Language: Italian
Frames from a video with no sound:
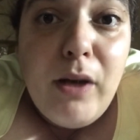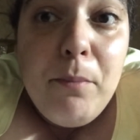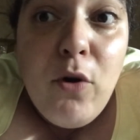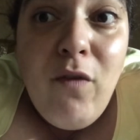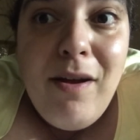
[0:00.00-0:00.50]

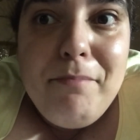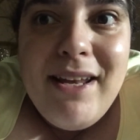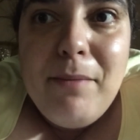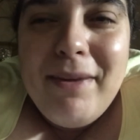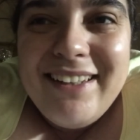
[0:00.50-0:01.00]
prova
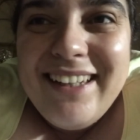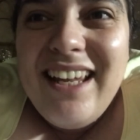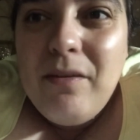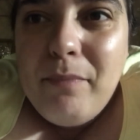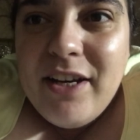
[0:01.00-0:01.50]
almeno a
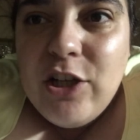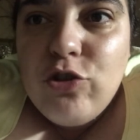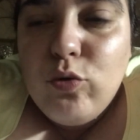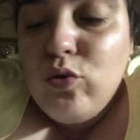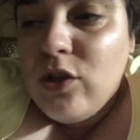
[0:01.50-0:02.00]
mantenere il
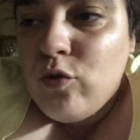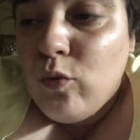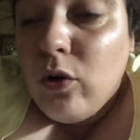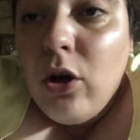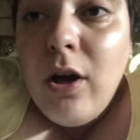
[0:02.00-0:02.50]
pareggio tu
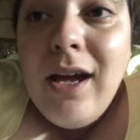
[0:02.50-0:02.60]
Sassuolo